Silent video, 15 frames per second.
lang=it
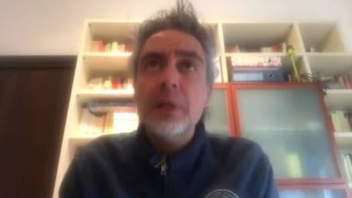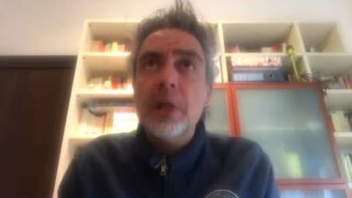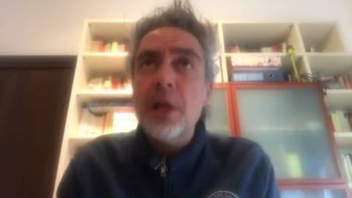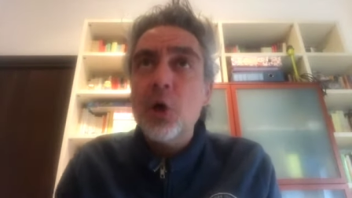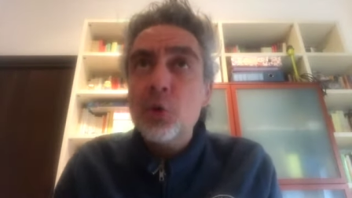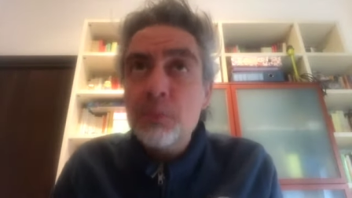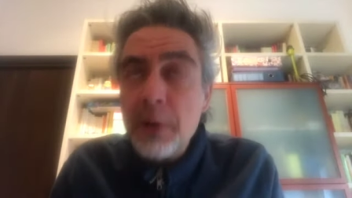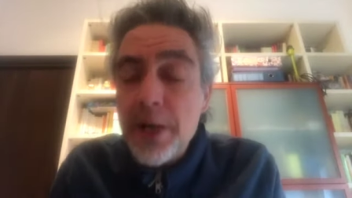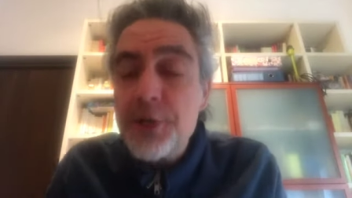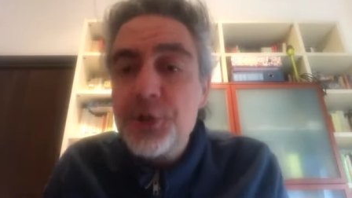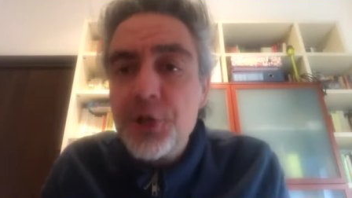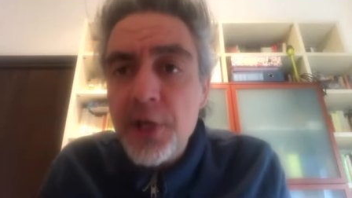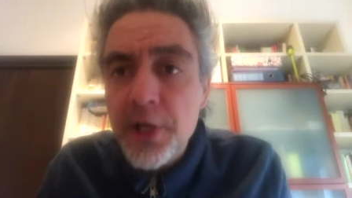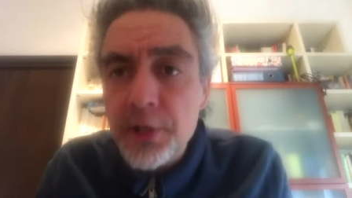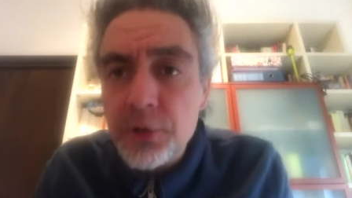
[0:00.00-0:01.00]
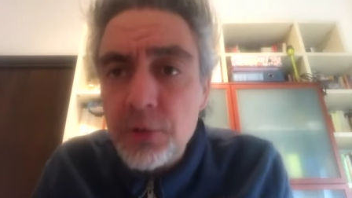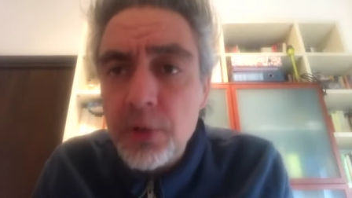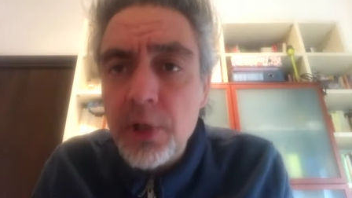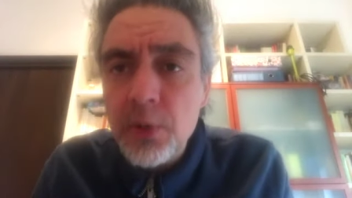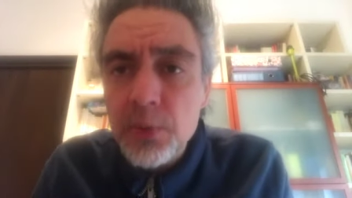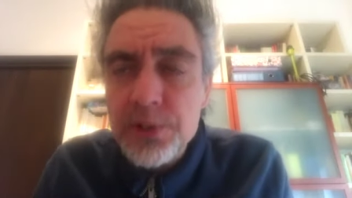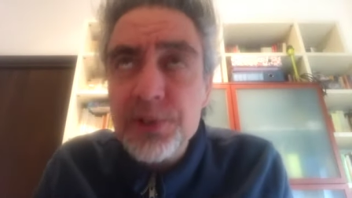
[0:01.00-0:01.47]
è ormai certo
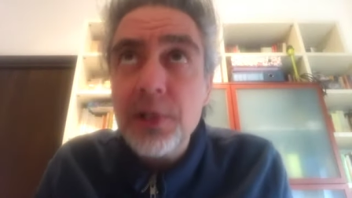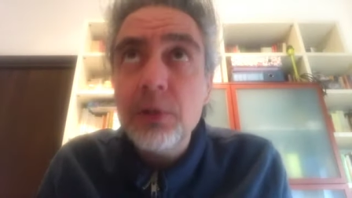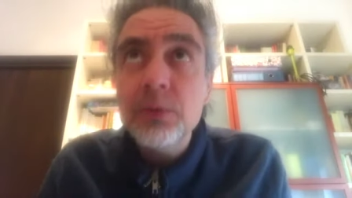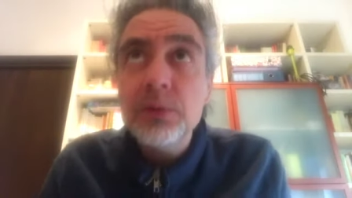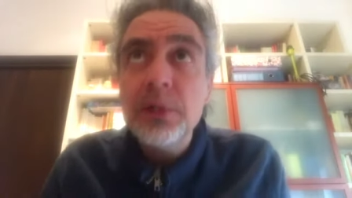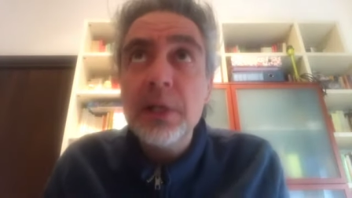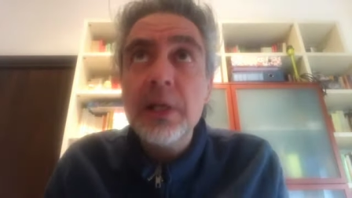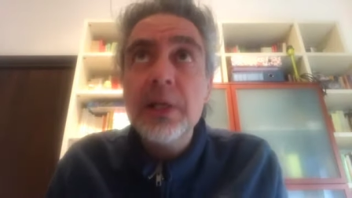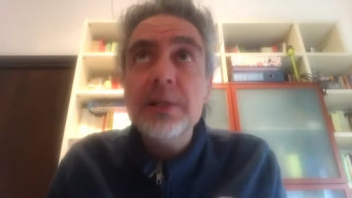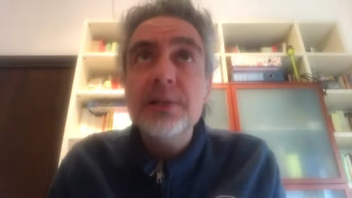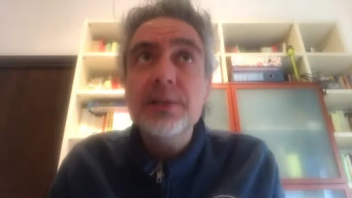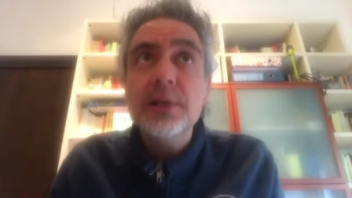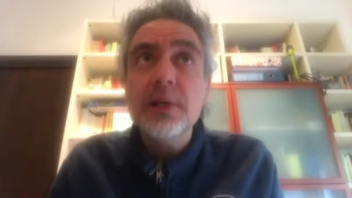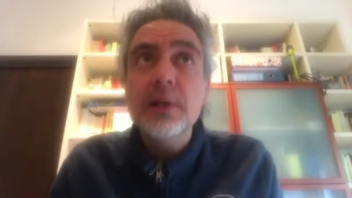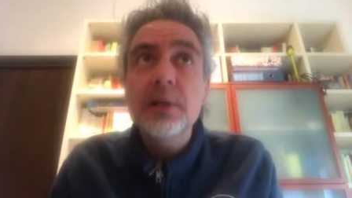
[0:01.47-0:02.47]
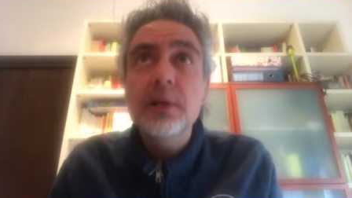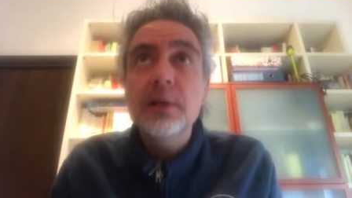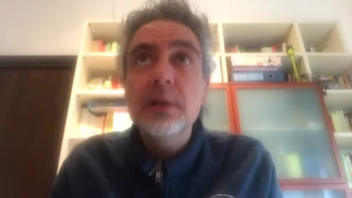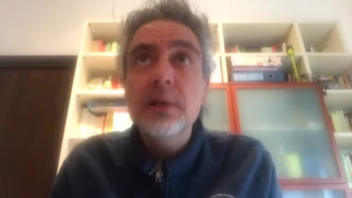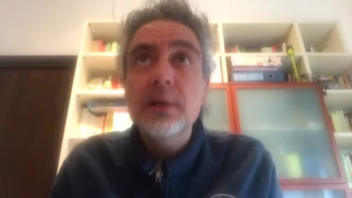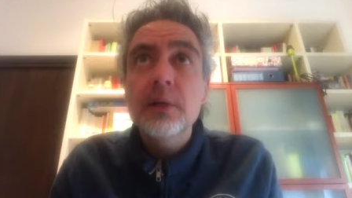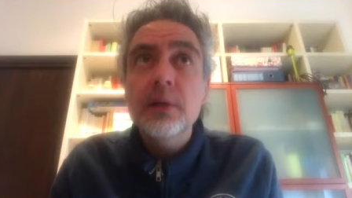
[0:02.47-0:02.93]
che questa lontananza
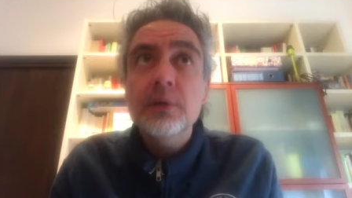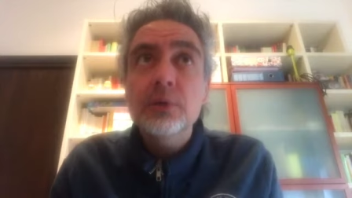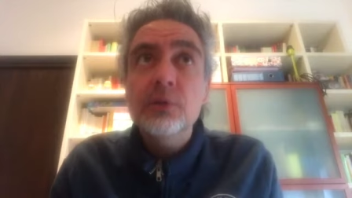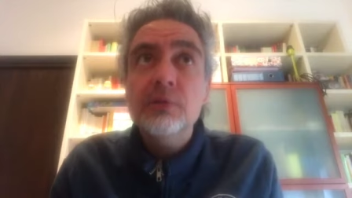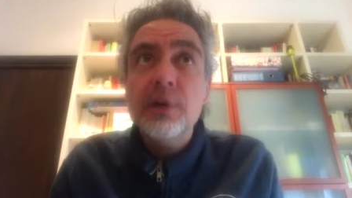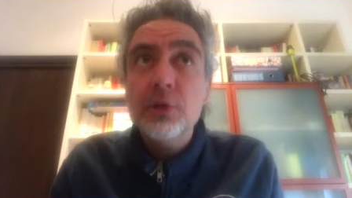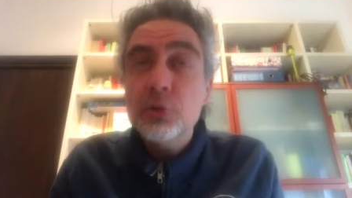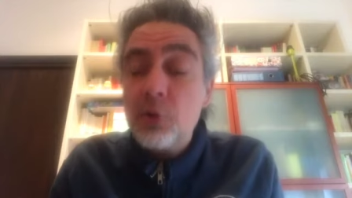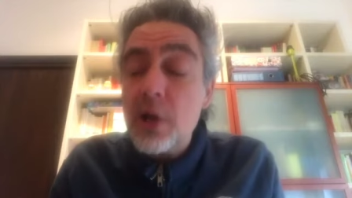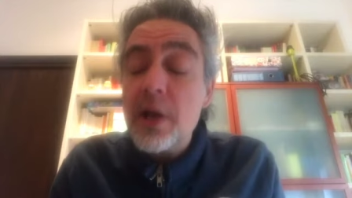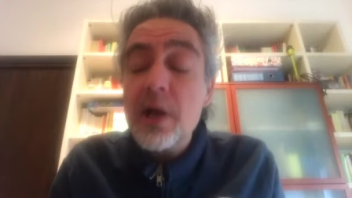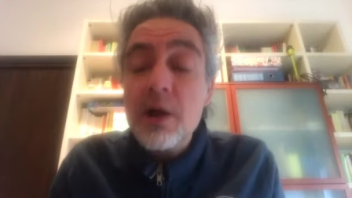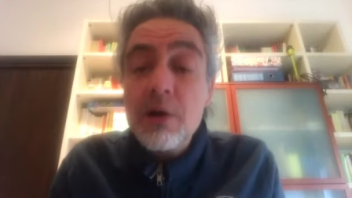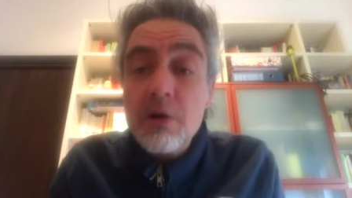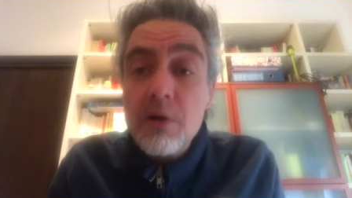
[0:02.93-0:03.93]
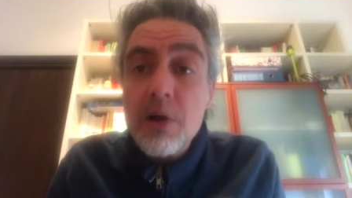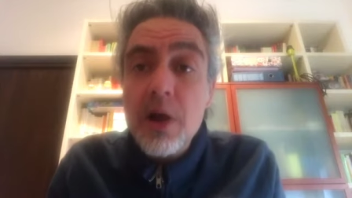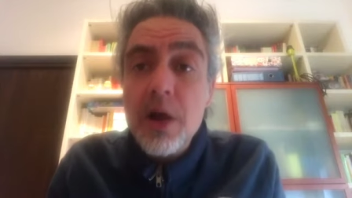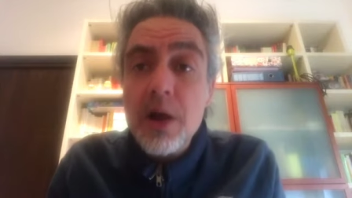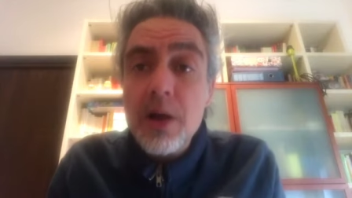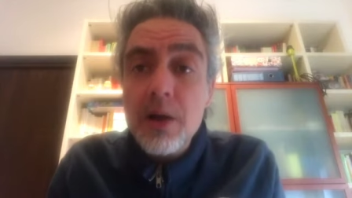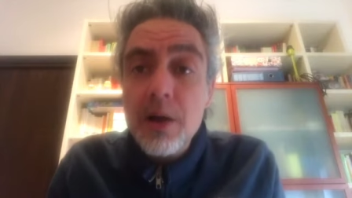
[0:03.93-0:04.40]
dovrà durare
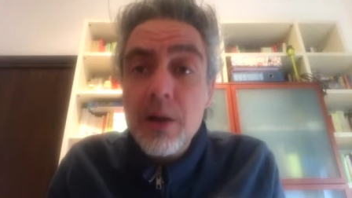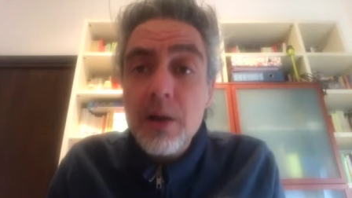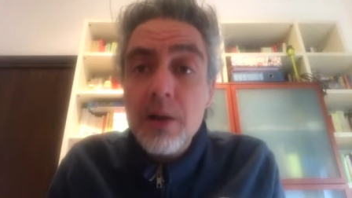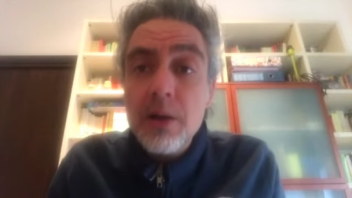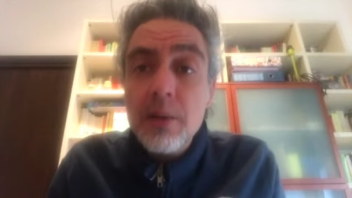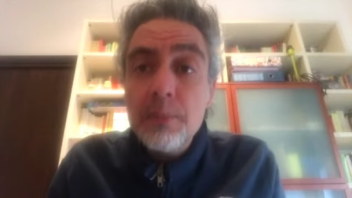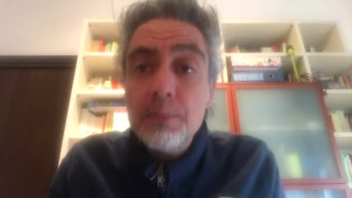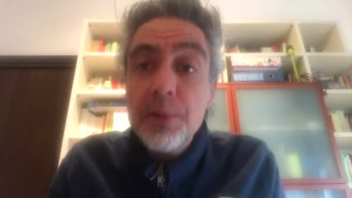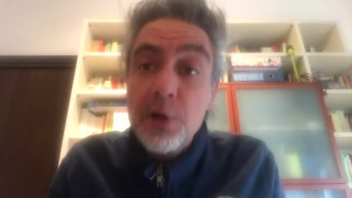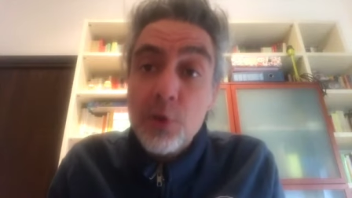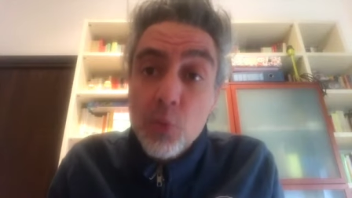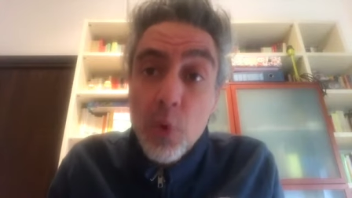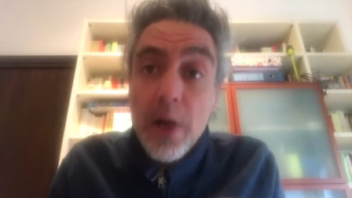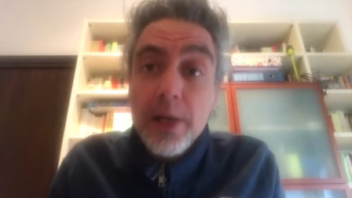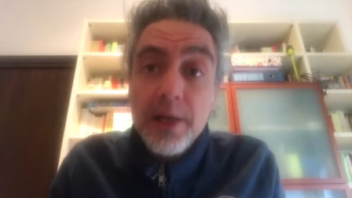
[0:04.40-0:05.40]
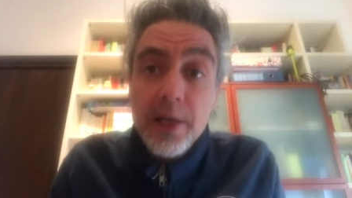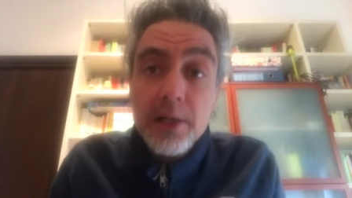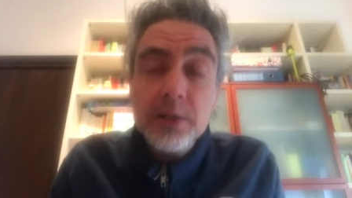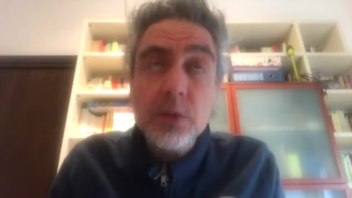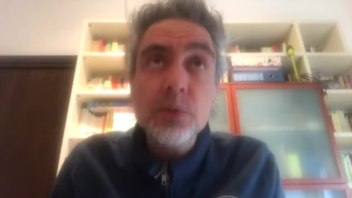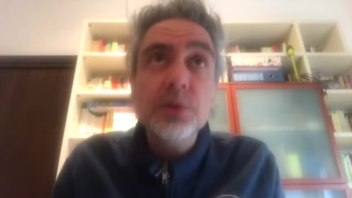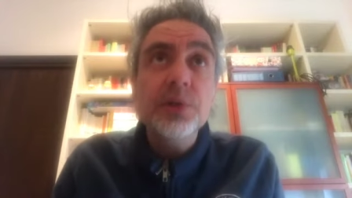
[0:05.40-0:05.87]
ancora per qualche
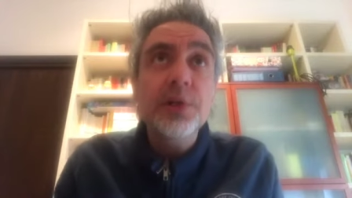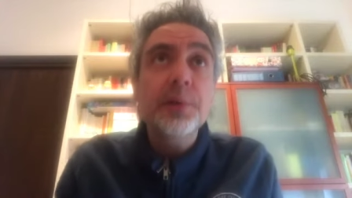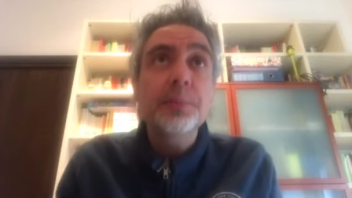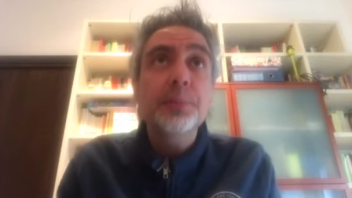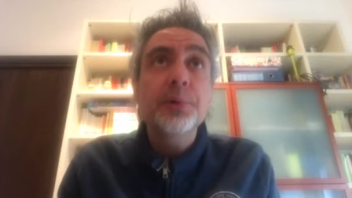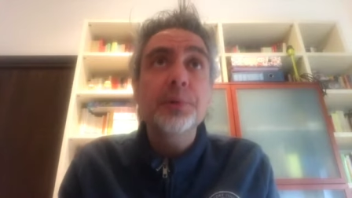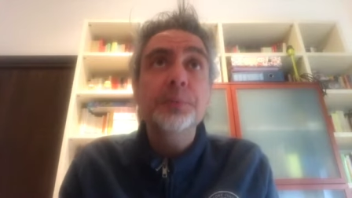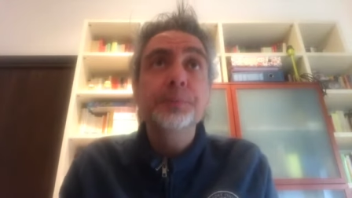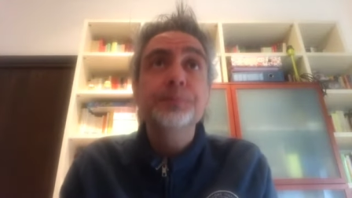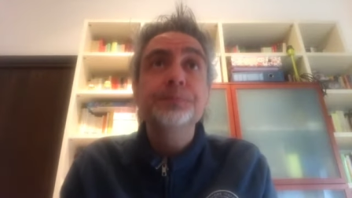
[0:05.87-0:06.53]
altro tempo,